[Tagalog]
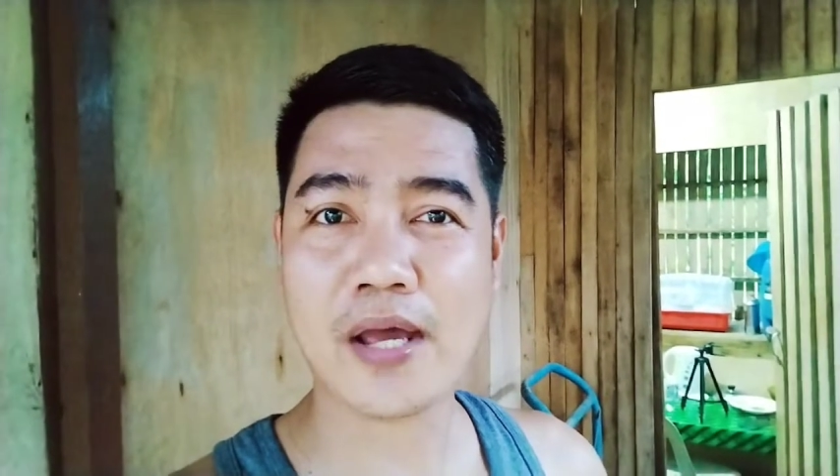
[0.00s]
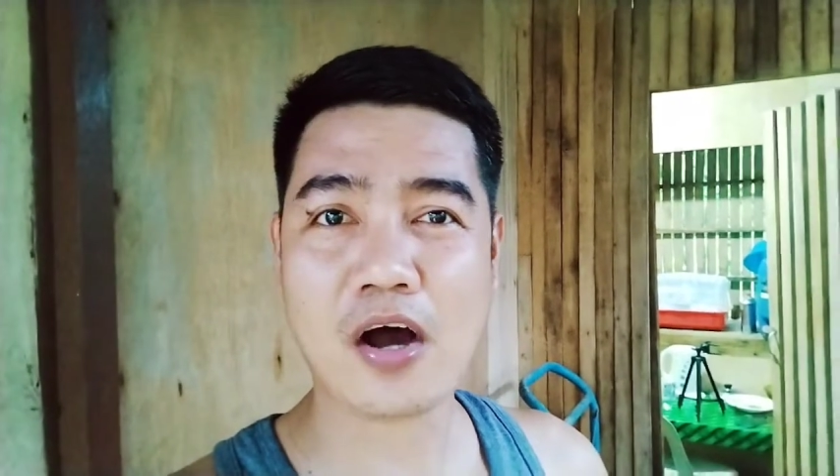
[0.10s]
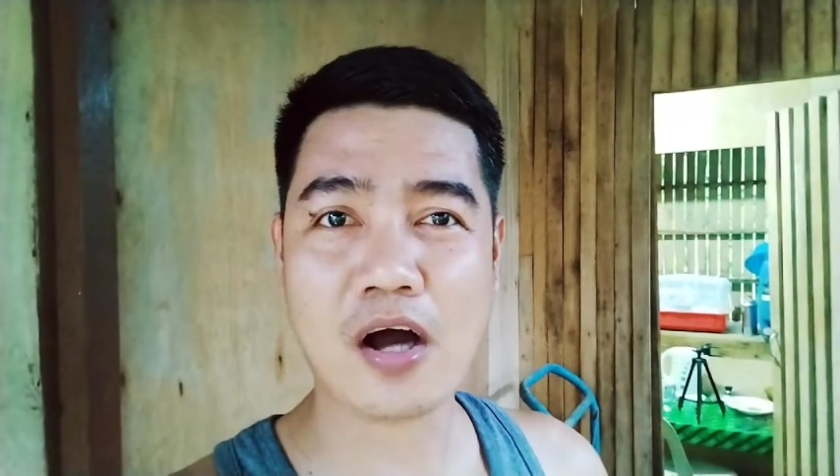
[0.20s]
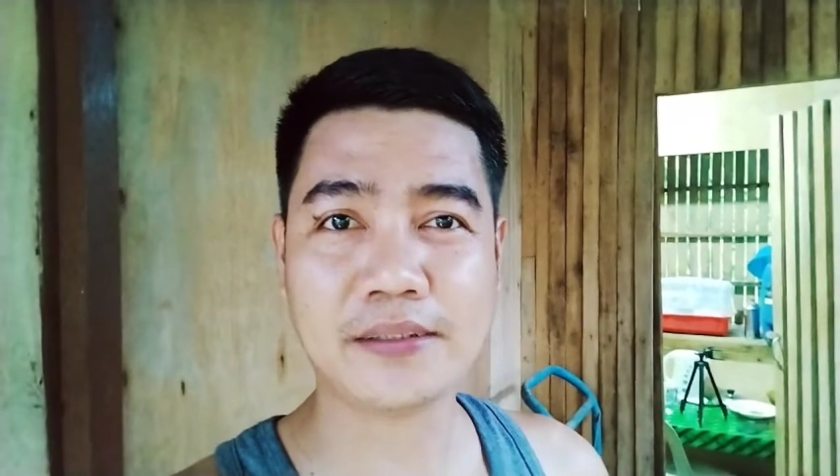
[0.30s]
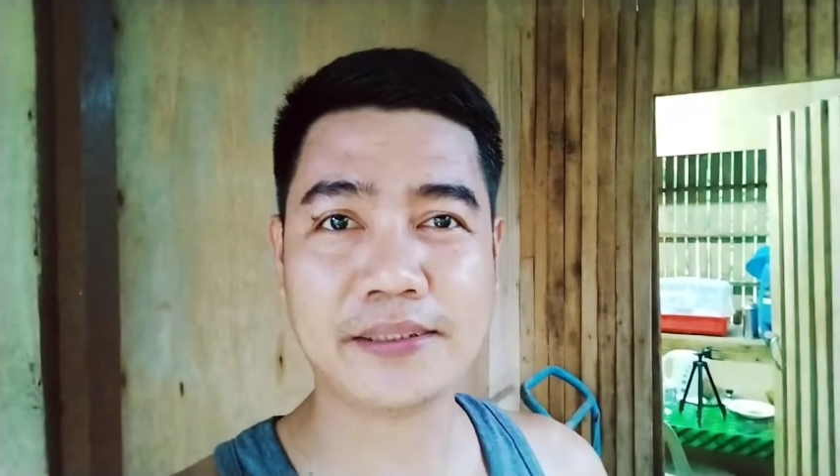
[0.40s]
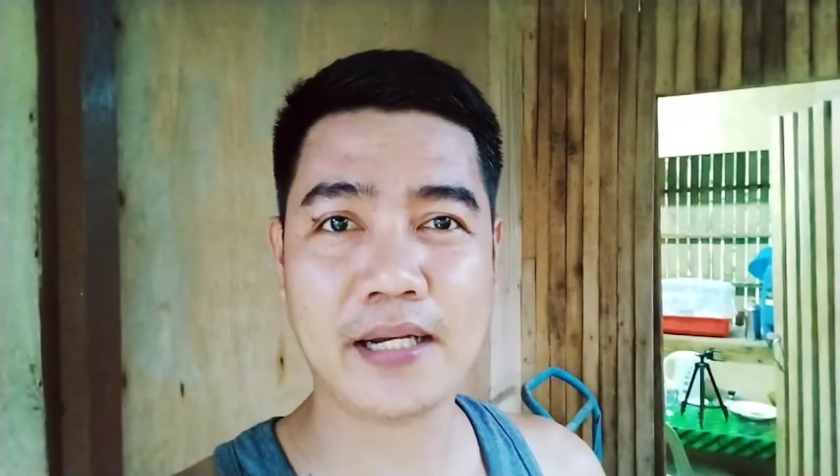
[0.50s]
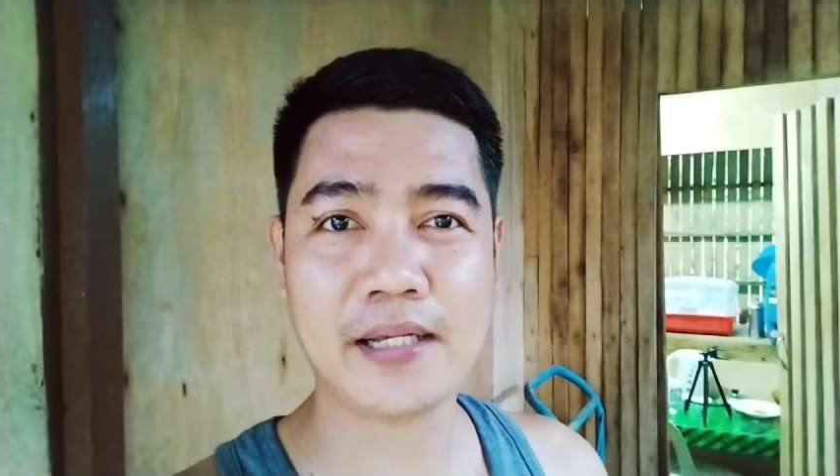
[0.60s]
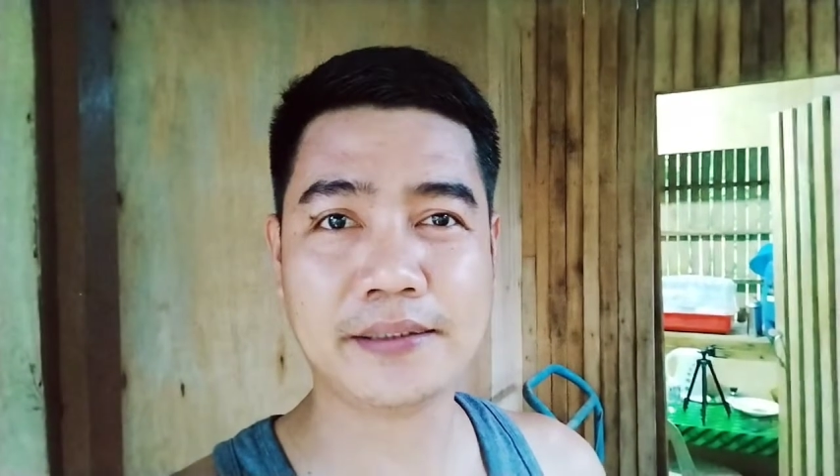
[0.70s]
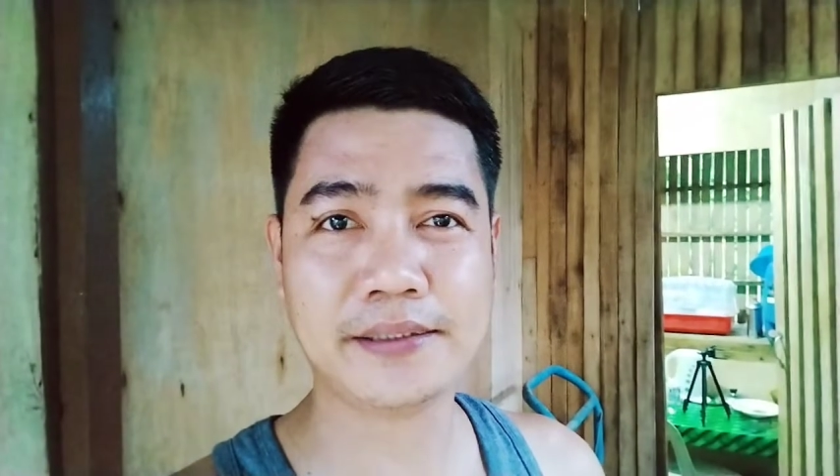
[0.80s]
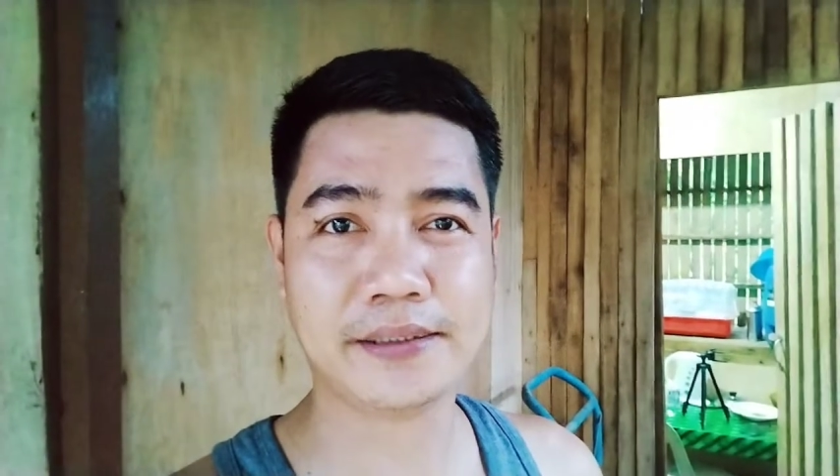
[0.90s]

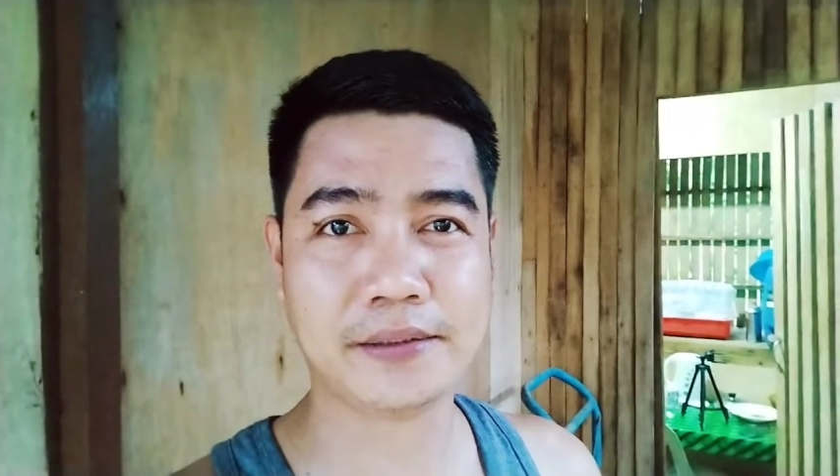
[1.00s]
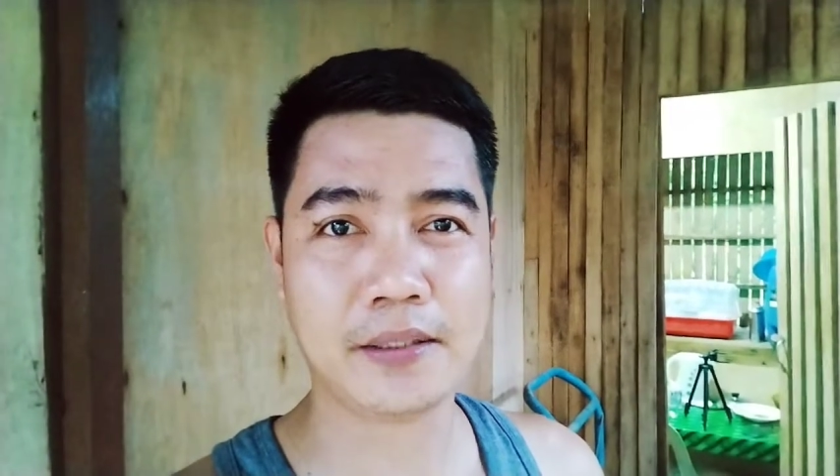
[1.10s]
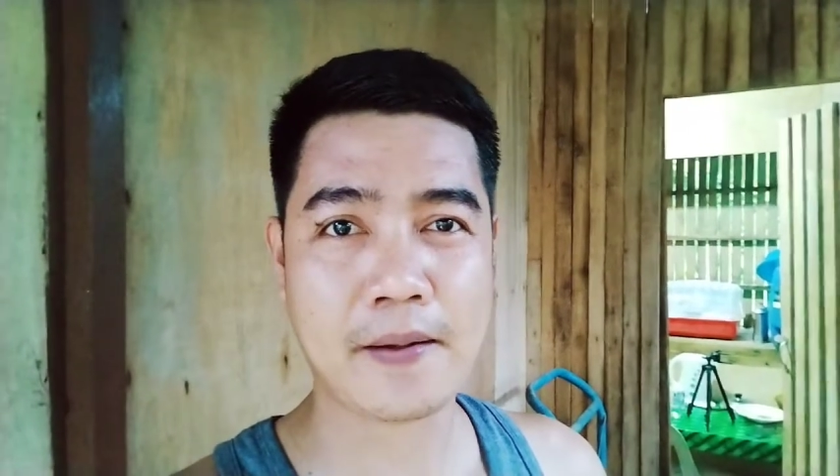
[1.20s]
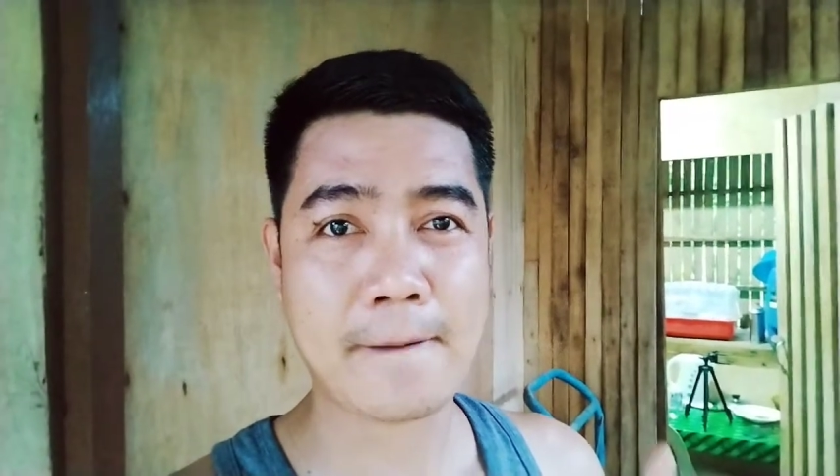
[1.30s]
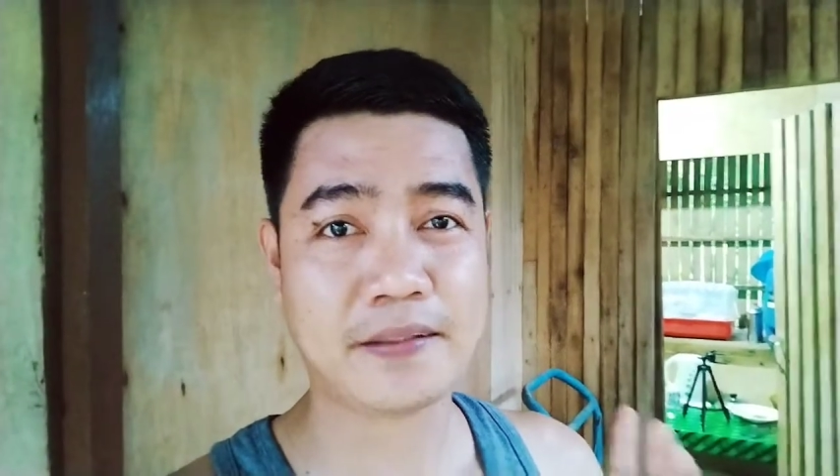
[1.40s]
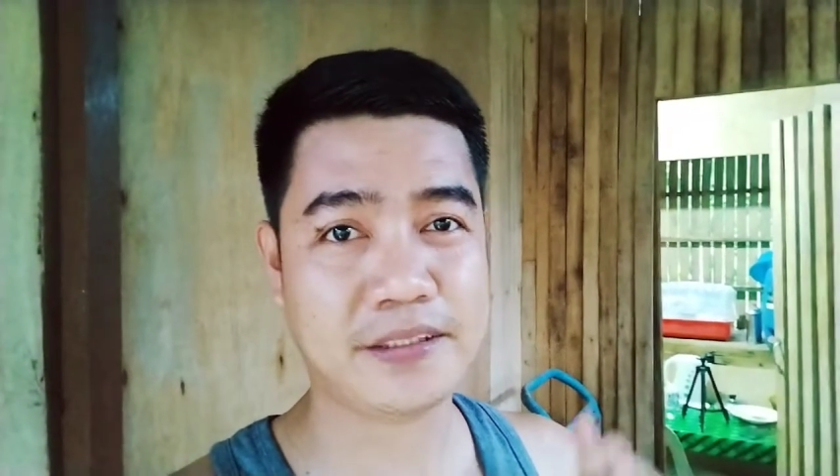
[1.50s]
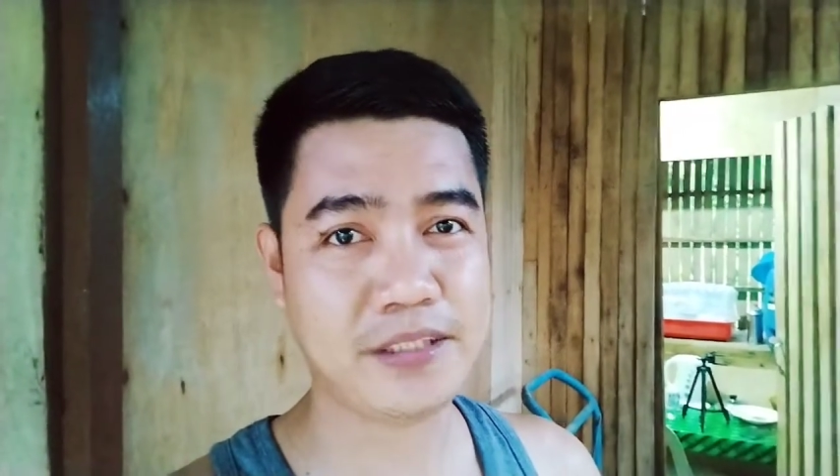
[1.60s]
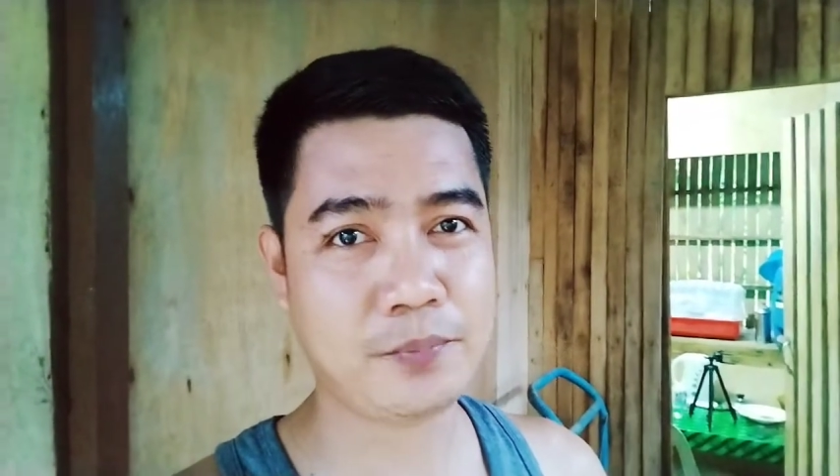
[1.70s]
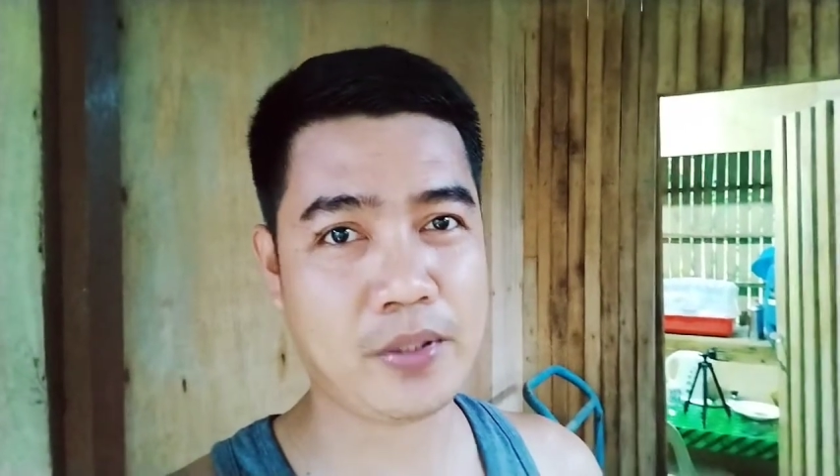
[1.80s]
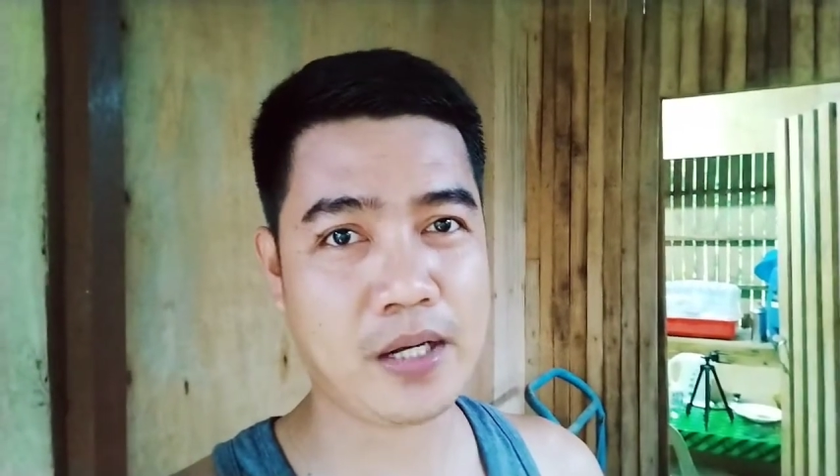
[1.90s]
Oxalis
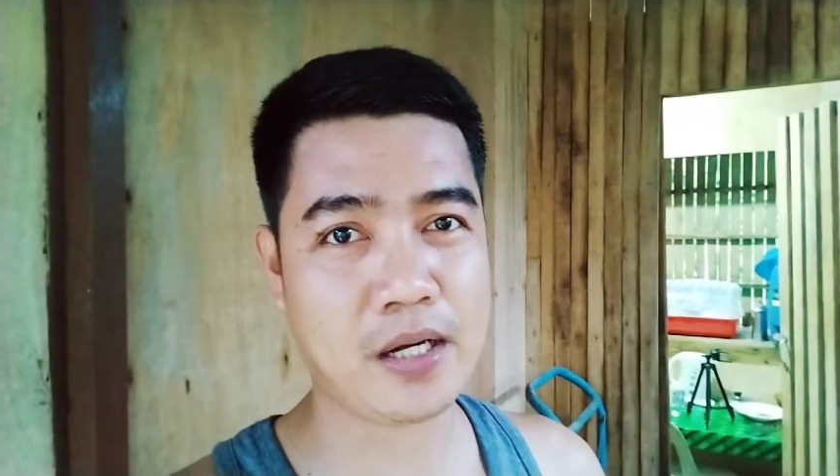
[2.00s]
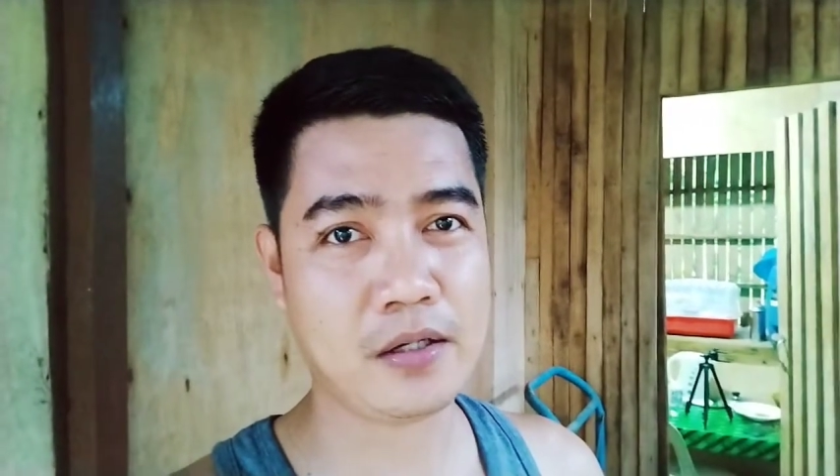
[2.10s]
zebra.